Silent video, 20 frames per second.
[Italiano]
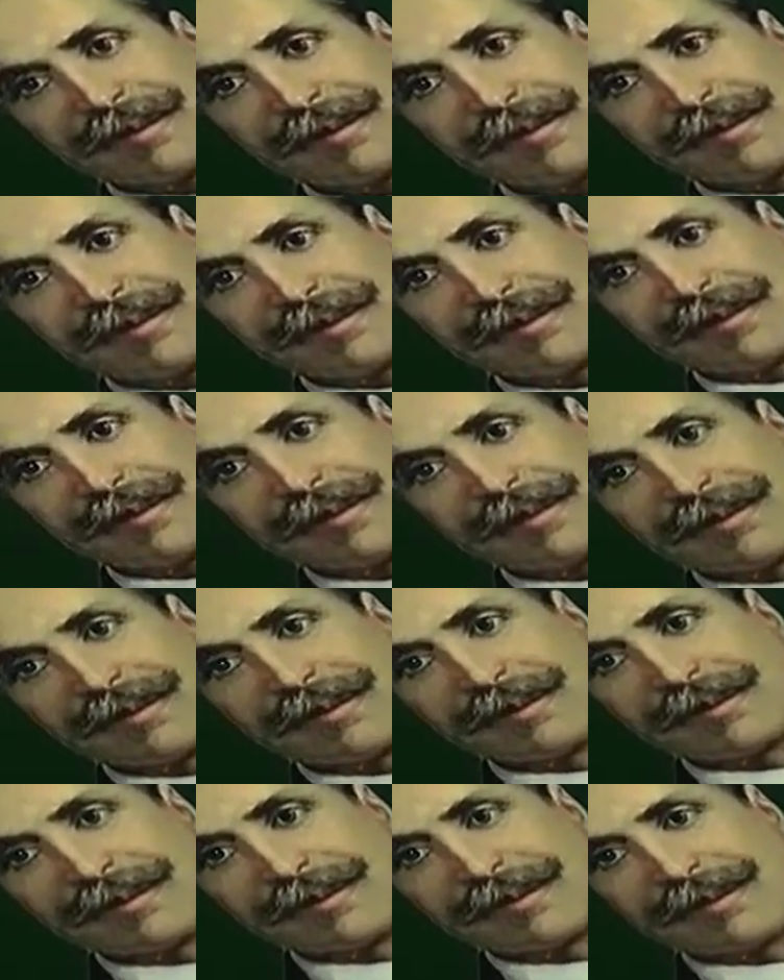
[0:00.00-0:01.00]
ed è
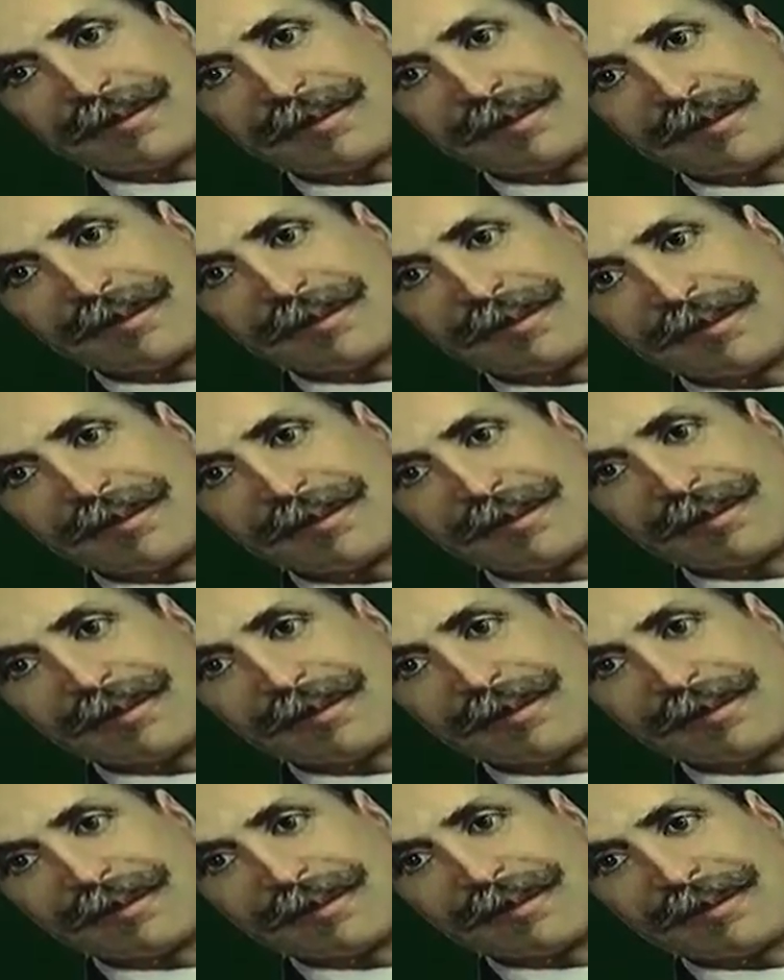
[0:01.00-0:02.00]
stato
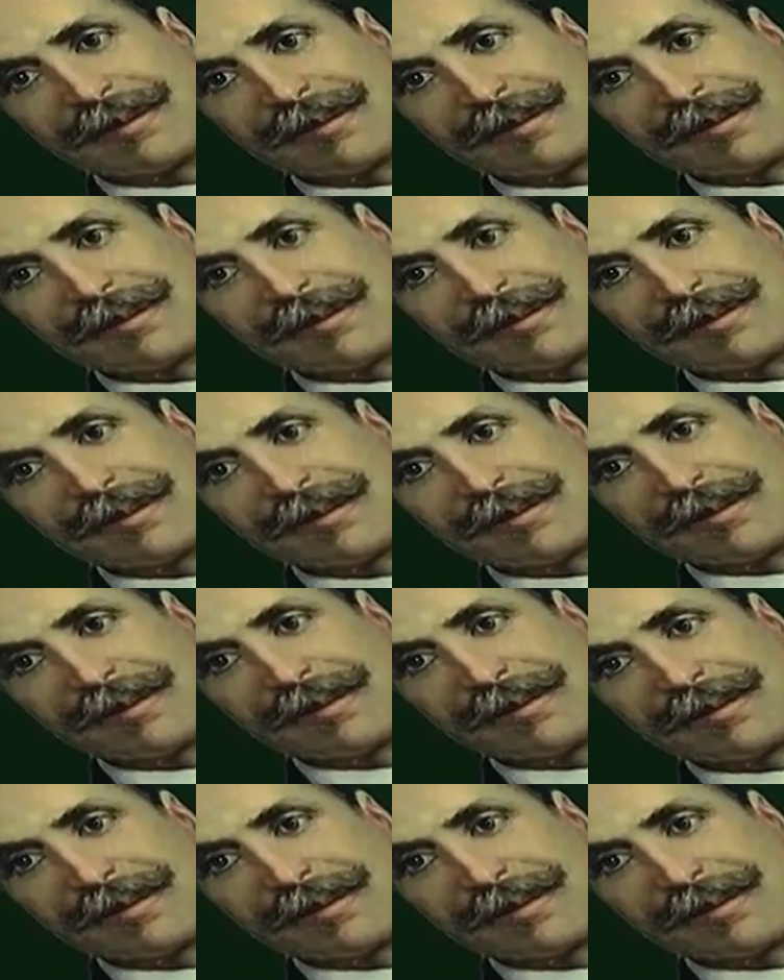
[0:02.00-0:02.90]
subito imitato